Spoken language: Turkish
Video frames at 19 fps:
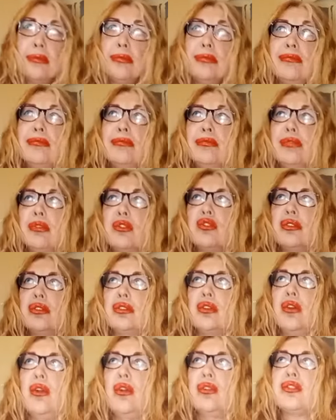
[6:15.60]
bozuk da
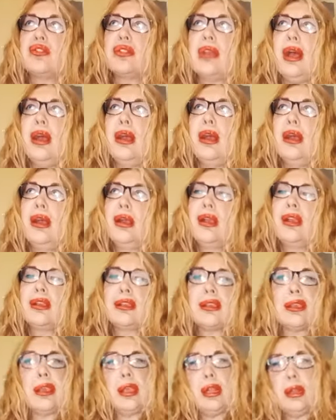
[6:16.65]
olsa
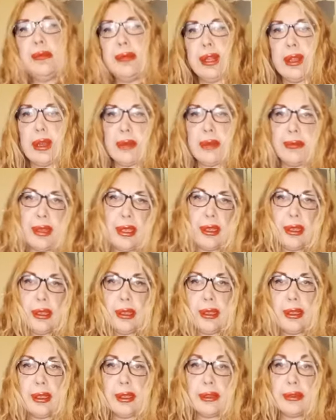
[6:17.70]
kelimelerimi
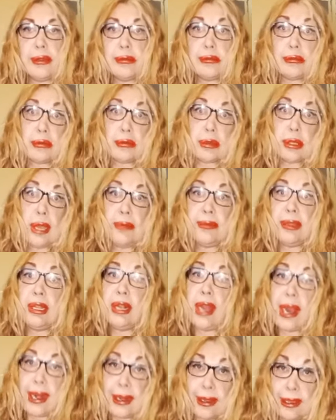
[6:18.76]
e, tam
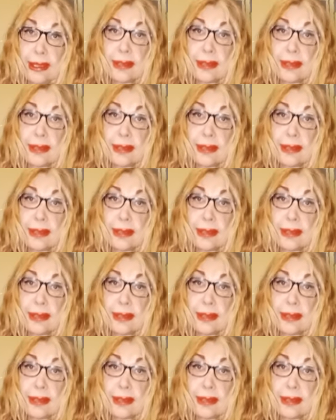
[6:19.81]
ilerleyen